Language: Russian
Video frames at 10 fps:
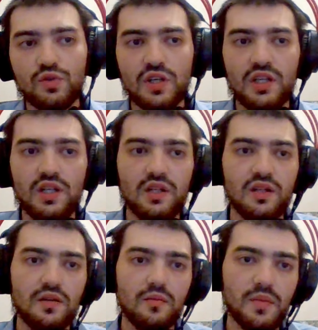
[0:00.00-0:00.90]

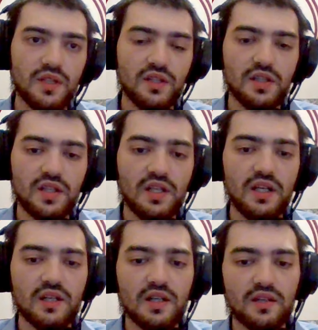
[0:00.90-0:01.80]
внутренние методы,
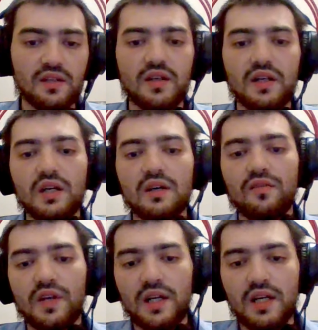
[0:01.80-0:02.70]
такие как
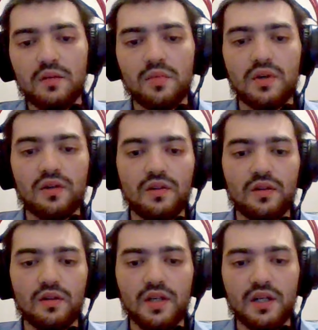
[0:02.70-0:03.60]

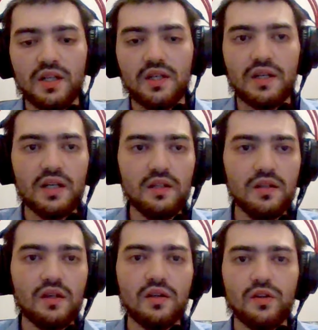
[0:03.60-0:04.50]
variable, echo,
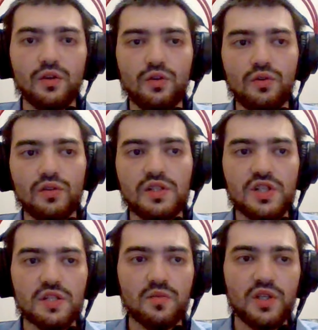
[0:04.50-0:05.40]
run, но
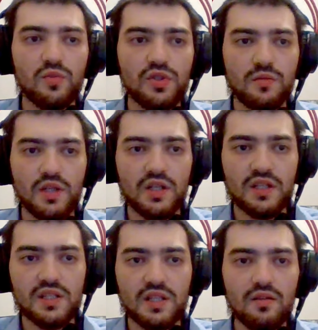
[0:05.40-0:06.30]
сейчас мы не будем на
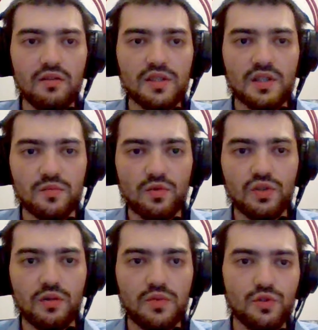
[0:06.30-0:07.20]
них останавливаться,
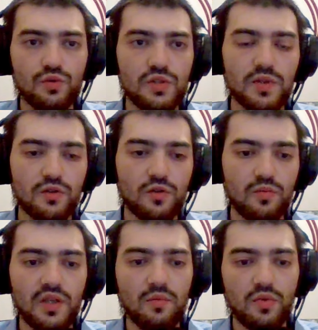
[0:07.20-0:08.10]
рассмотрим чуть
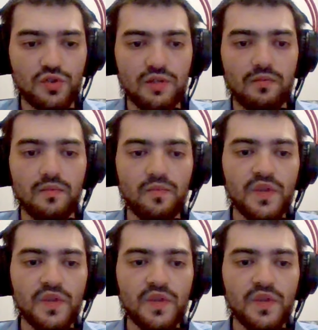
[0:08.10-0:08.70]
подробнее позже.